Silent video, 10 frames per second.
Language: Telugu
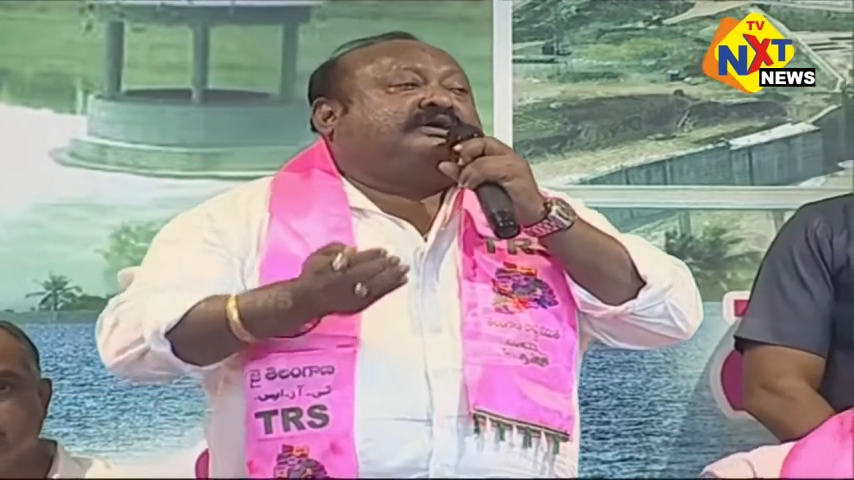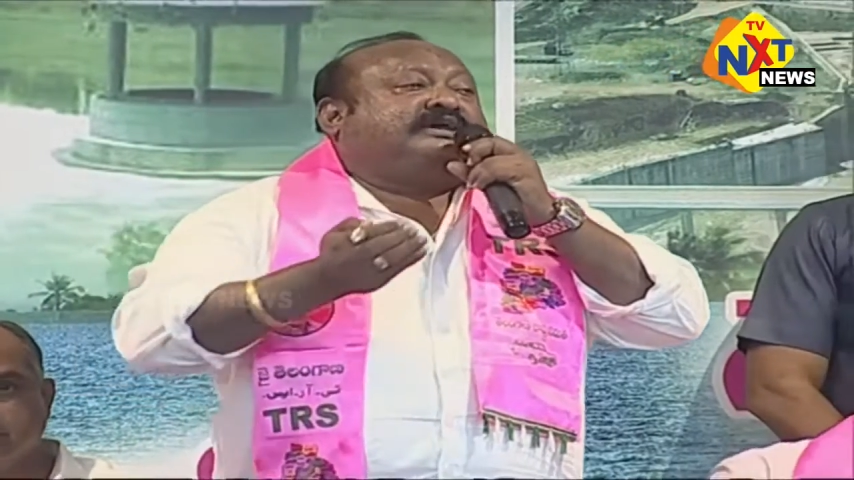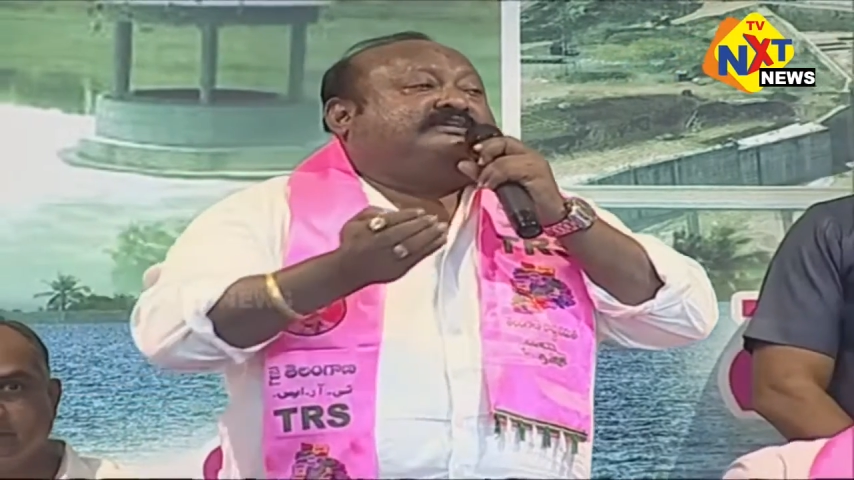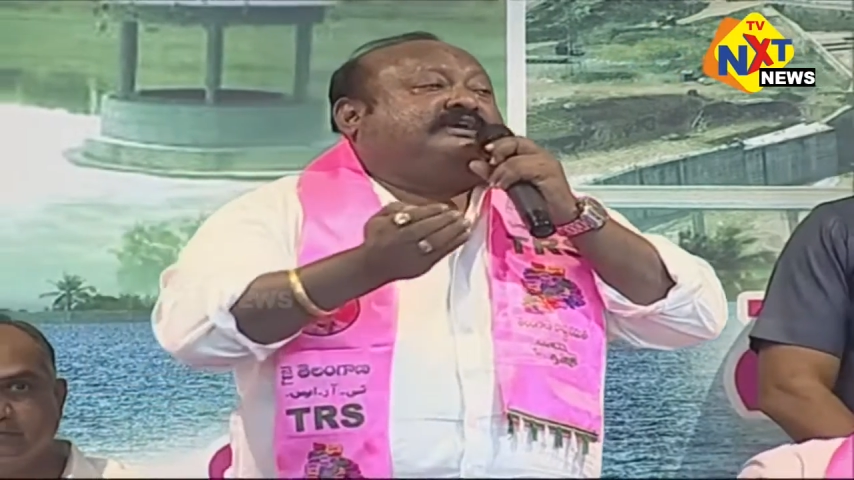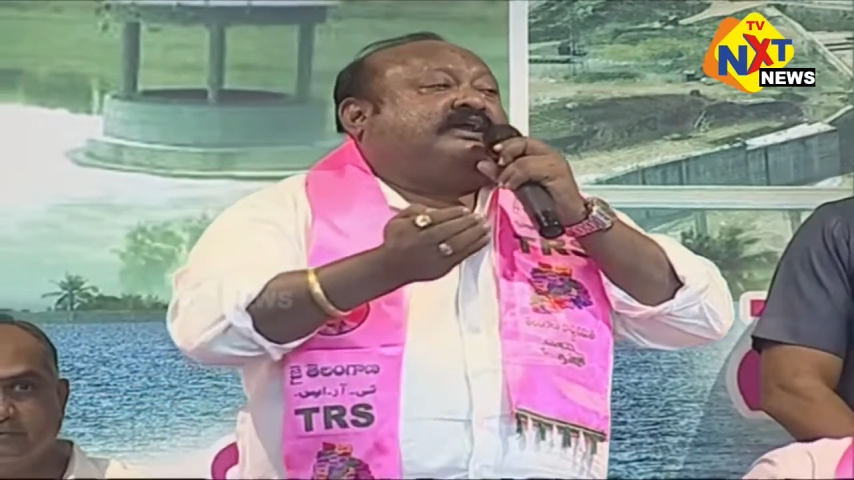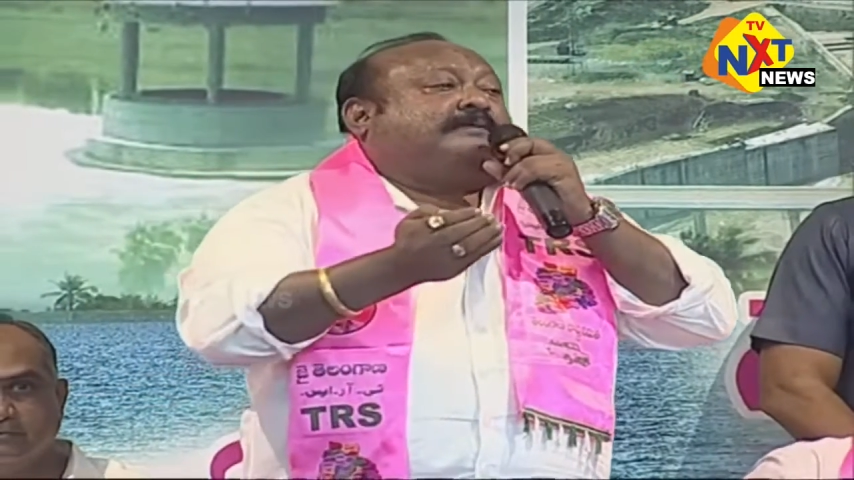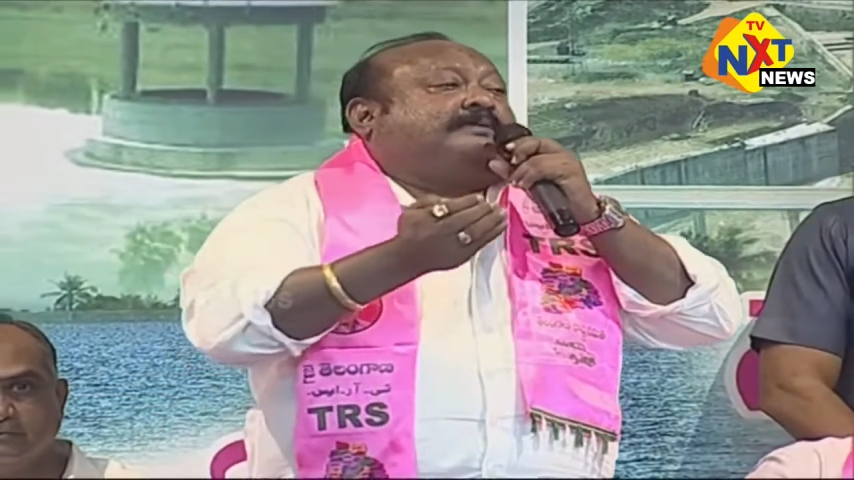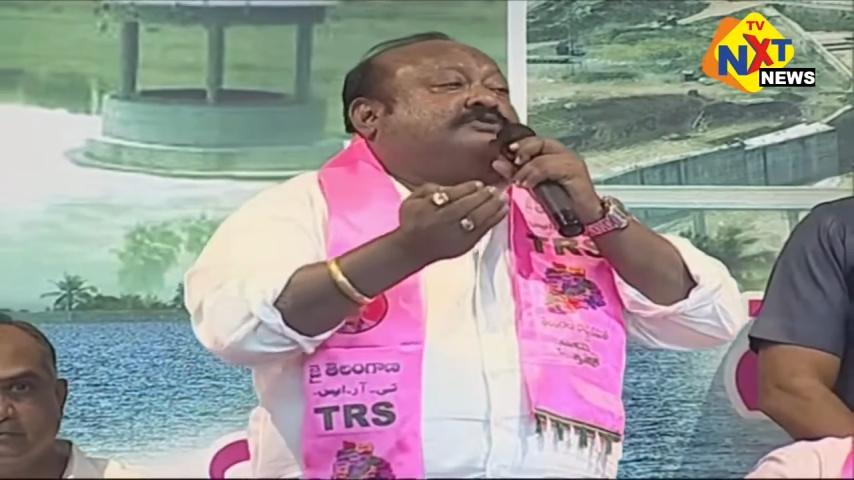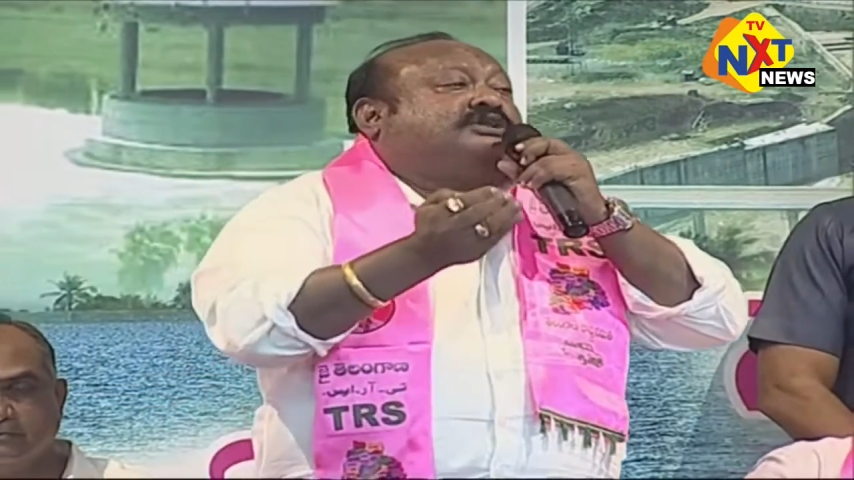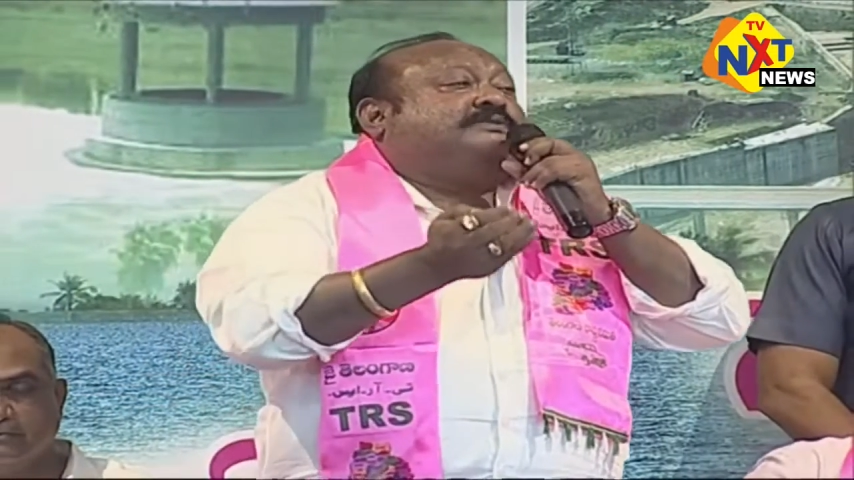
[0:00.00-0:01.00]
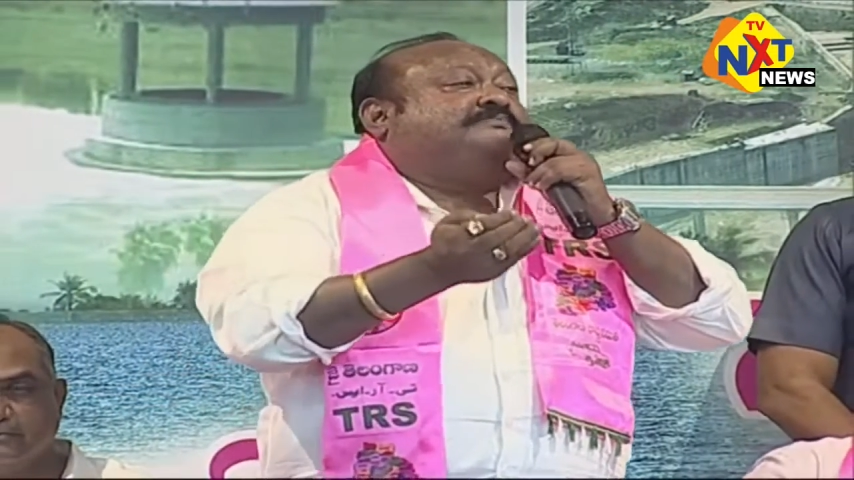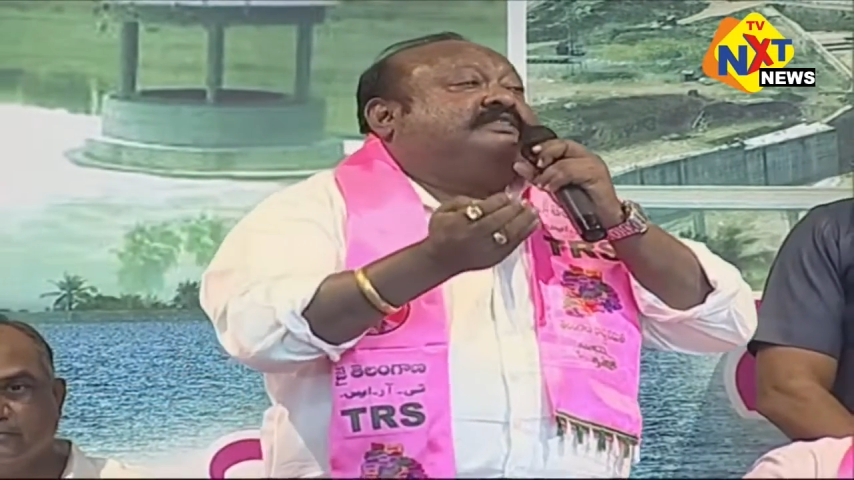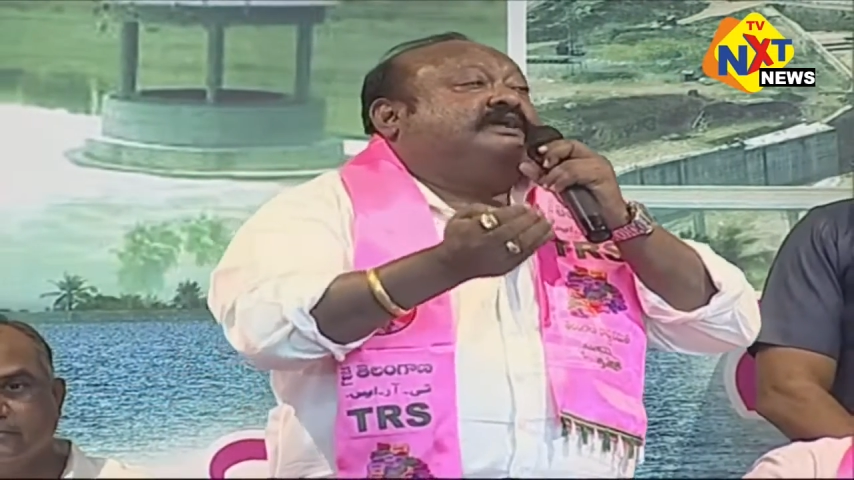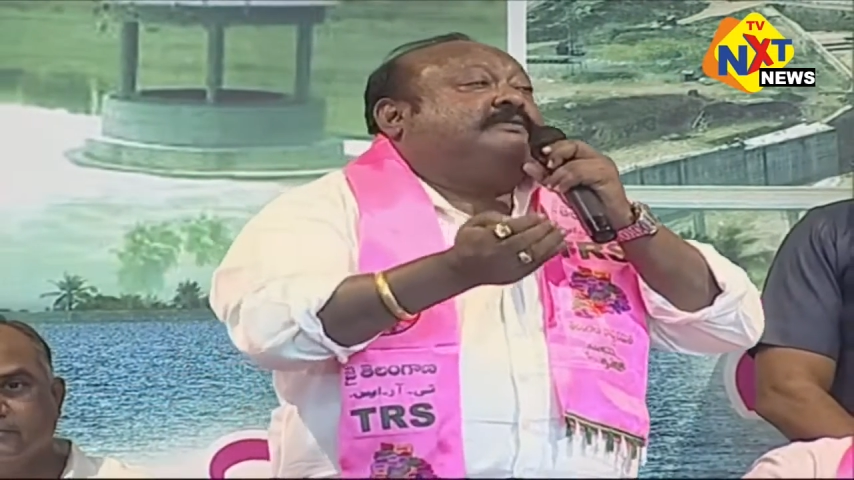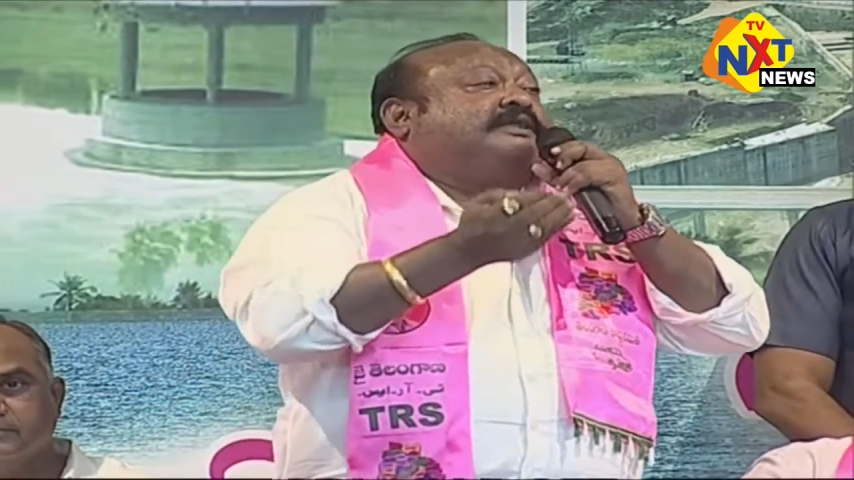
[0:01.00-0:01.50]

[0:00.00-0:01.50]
కేసీఆర్ గారు ప్రభుత్వం ఇబ్బంది